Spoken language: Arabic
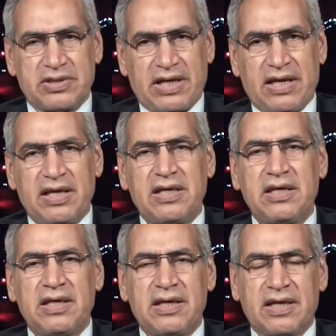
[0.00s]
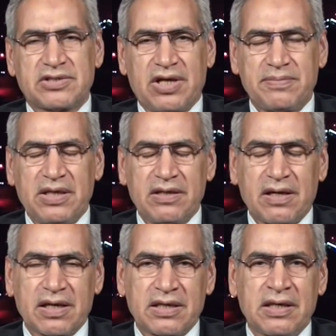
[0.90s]
عليه الشعب
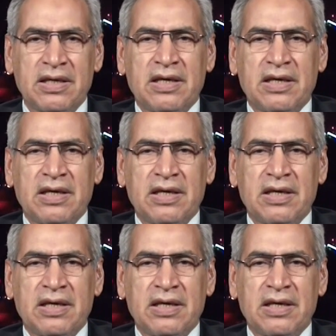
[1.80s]
العراقي